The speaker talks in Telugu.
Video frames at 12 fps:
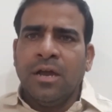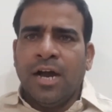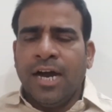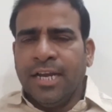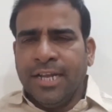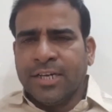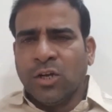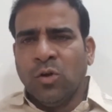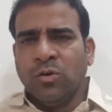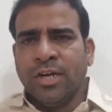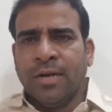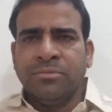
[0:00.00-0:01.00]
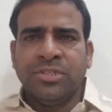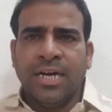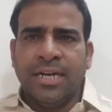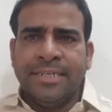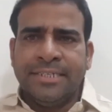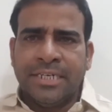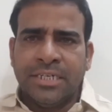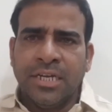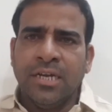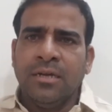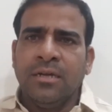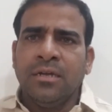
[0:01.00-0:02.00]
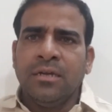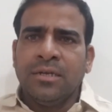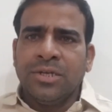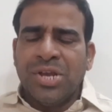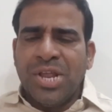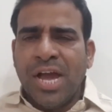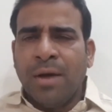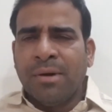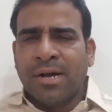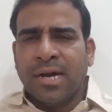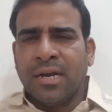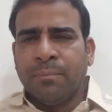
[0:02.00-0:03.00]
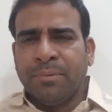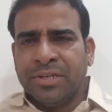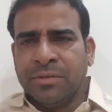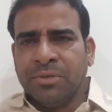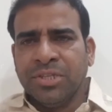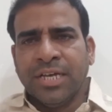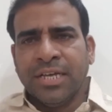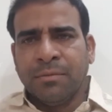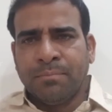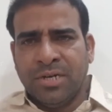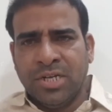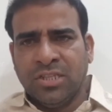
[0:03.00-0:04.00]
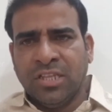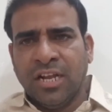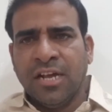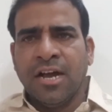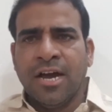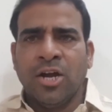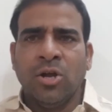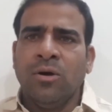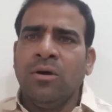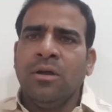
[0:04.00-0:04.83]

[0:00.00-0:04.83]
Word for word: ఆ లేఖలో ఉన్న అంశాలు ఏంటంటే నియామకాల పేరు మీద ఏర్పడ్డ తెలంగాణలో